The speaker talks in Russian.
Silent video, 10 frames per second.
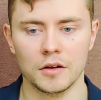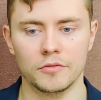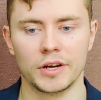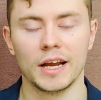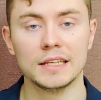
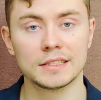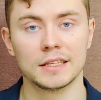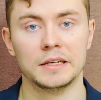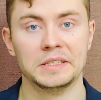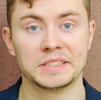Вариант
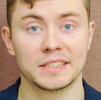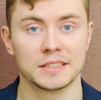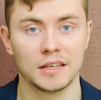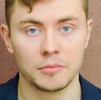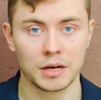э, с
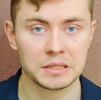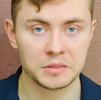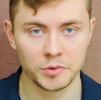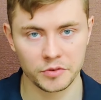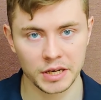
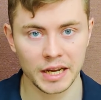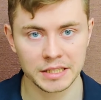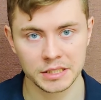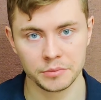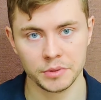разнообразными
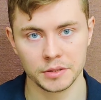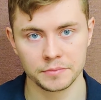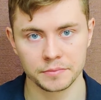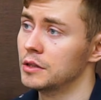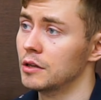вариациями
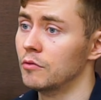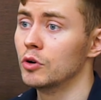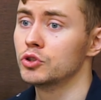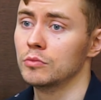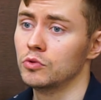того, о
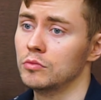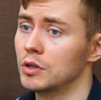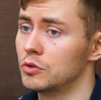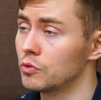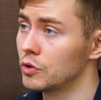чем
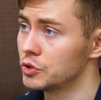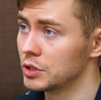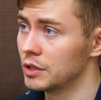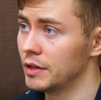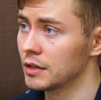думает другой
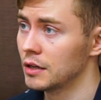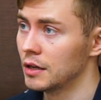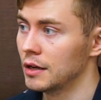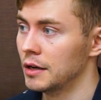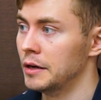человек,
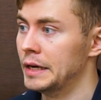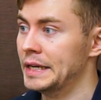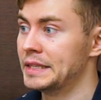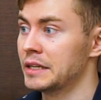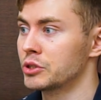
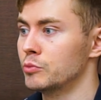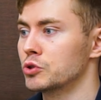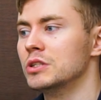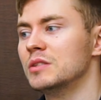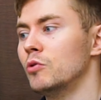э, также
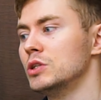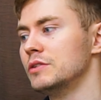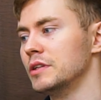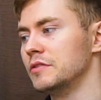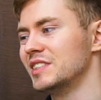можно
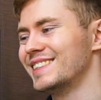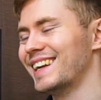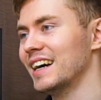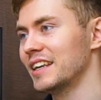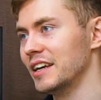использовать в
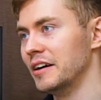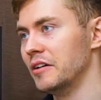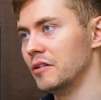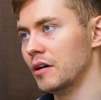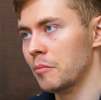страхе о